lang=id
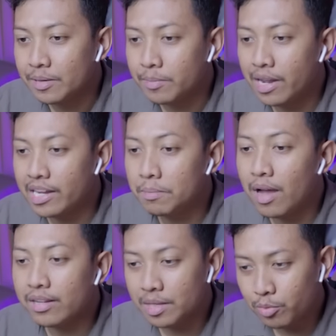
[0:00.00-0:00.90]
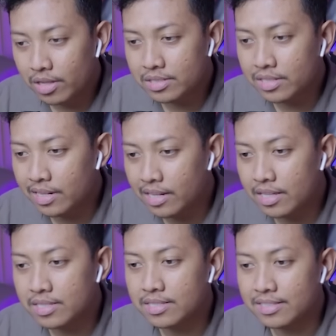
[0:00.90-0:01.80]
berani banget dia pulang sendirian
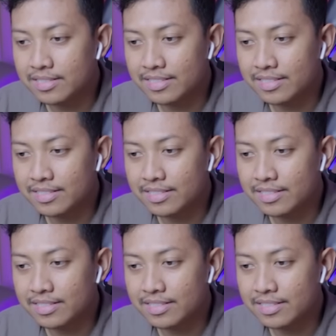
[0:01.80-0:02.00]
guys